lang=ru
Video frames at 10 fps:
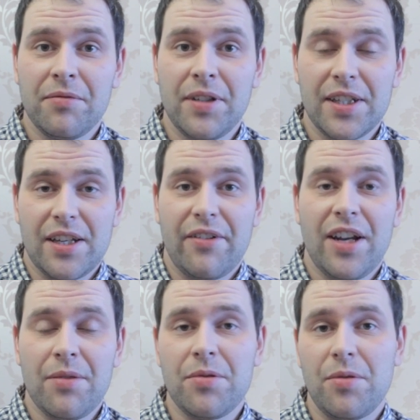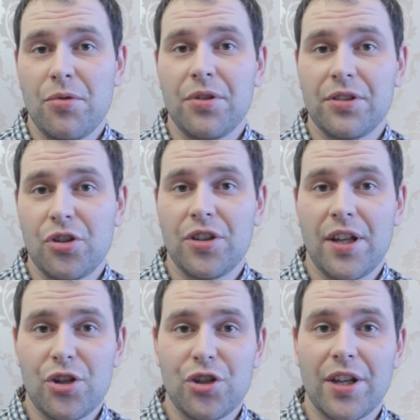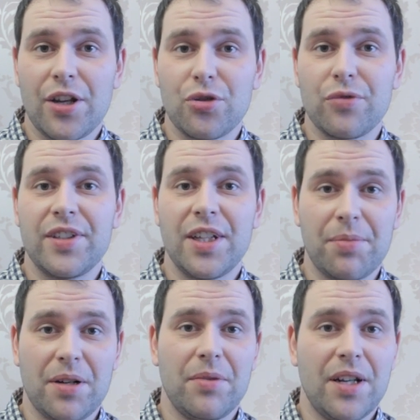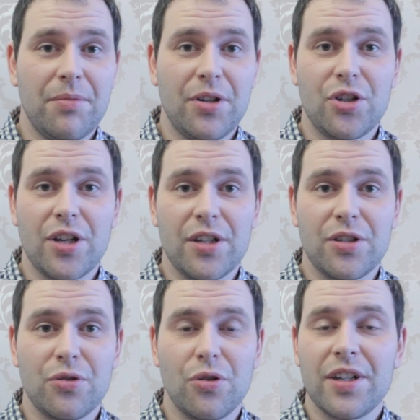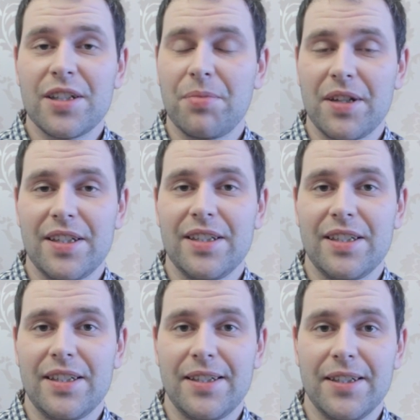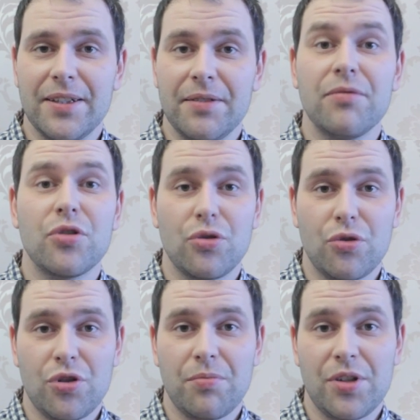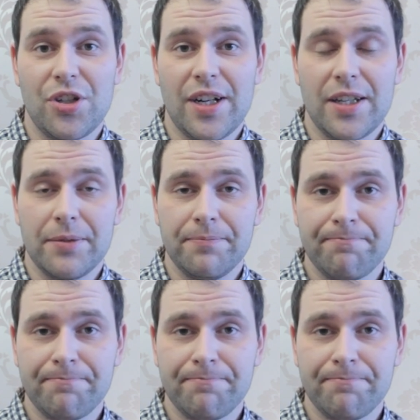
И со временем ребенок начинает считать, что все проблемы решаются только с позиции силы, что очень печалит.